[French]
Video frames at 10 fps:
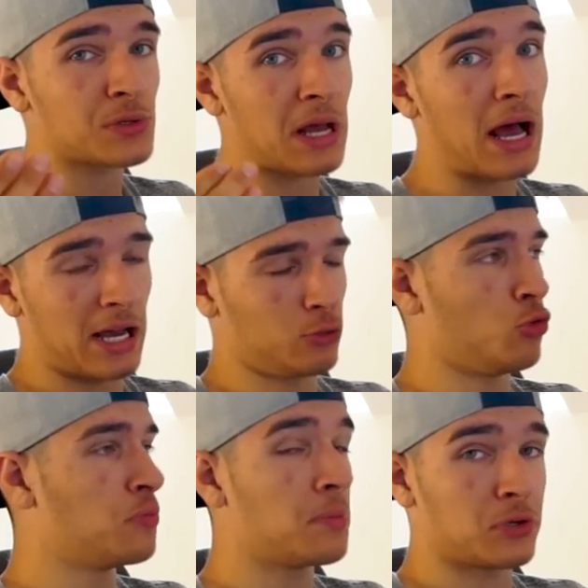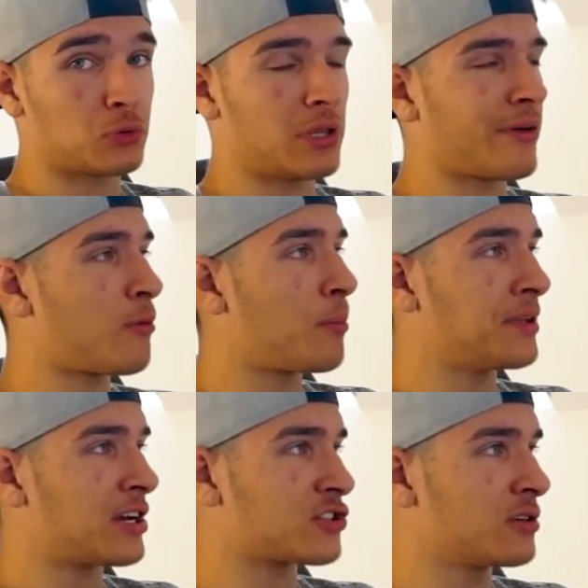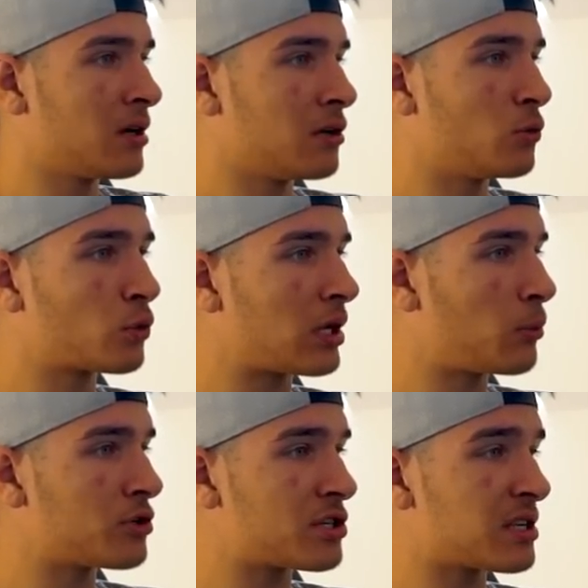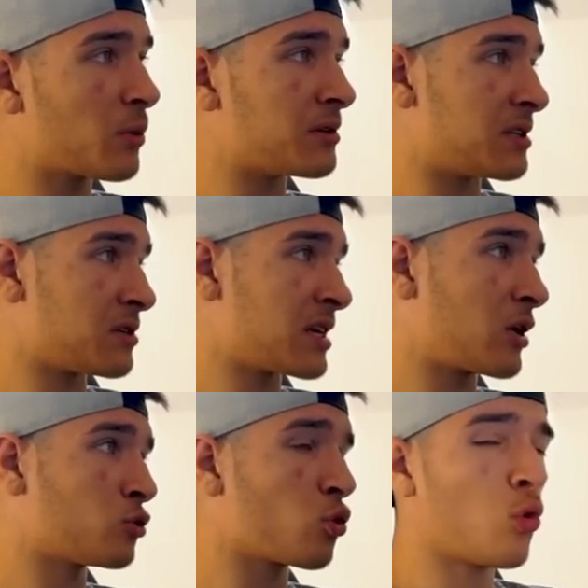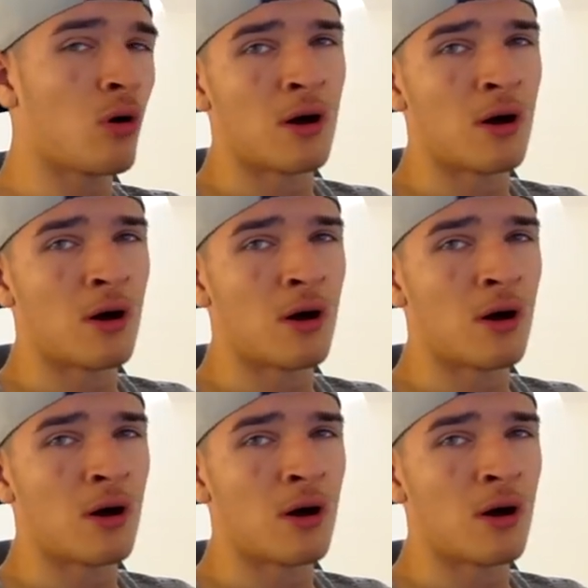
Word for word: sera un demi, parce qu'on a vraiment pas d'argent. Donc la moitié, c'est quoi C'est 150 euros.